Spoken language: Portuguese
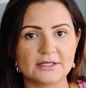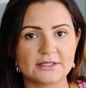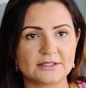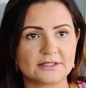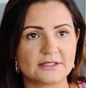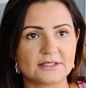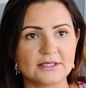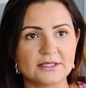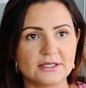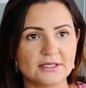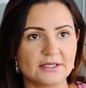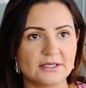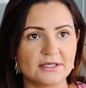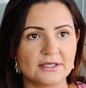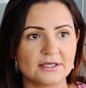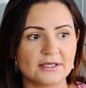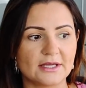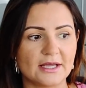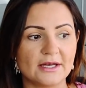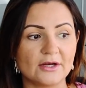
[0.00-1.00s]
se
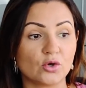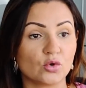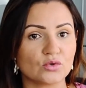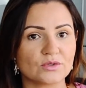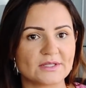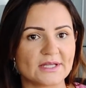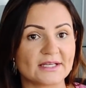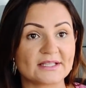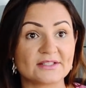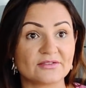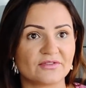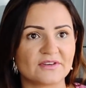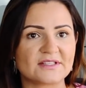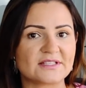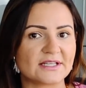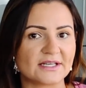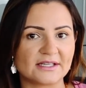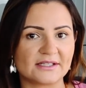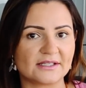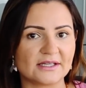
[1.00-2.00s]
ele consegue se
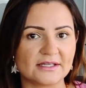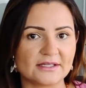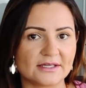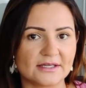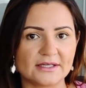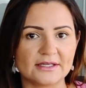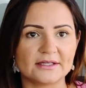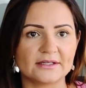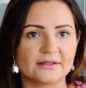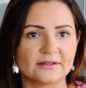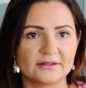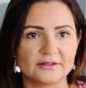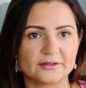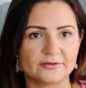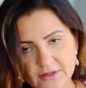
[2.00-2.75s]
fazer entender.